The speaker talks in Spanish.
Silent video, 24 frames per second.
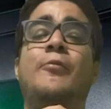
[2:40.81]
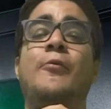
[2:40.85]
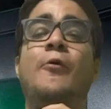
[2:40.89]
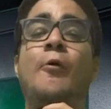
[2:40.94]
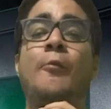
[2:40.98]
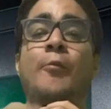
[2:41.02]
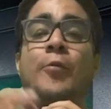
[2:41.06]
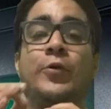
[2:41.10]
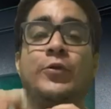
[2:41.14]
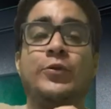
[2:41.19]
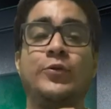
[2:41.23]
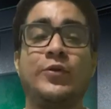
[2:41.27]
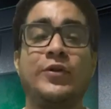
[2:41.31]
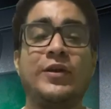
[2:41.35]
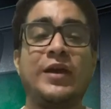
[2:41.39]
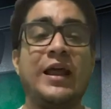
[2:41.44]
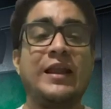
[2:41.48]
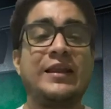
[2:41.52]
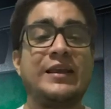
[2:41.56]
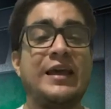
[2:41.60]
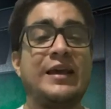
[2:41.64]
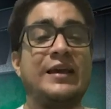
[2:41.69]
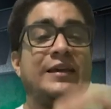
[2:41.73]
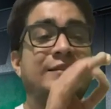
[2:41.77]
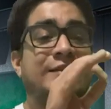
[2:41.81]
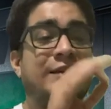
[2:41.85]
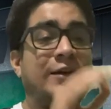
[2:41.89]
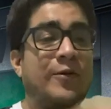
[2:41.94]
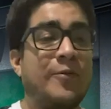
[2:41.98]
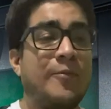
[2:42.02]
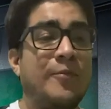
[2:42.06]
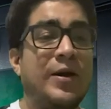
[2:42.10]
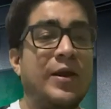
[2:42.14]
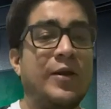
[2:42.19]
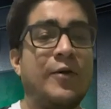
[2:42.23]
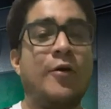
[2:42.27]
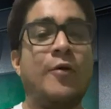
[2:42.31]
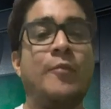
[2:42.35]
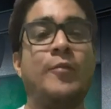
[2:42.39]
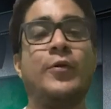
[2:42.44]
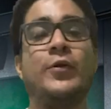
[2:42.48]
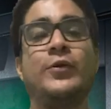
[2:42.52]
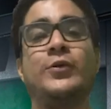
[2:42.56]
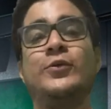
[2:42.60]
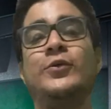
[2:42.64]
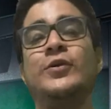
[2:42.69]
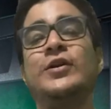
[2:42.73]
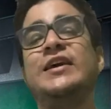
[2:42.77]
Oportunidad que quisieron ver,
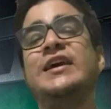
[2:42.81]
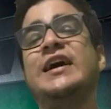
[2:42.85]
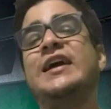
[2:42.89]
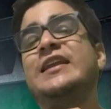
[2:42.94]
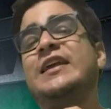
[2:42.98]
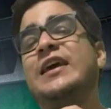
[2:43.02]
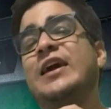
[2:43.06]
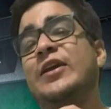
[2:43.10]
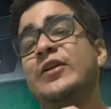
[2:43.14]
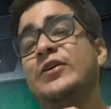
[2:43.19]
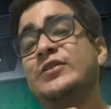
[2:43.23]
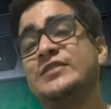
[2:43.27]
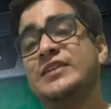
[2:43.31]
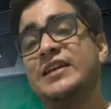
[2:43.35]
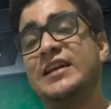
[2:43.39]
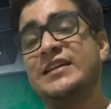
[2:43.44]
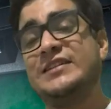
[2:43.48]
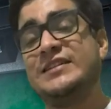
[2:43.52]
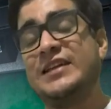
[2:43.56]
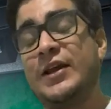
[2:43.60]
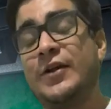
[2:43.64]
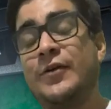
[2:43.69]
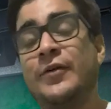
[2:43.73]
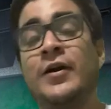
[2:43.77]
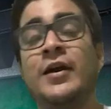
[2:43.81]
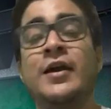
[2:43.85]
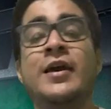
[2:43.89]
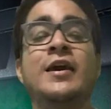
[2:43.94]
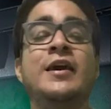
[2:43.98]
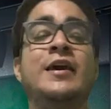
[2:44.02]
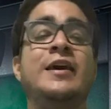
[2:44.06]
oportunidad que no se las dieron.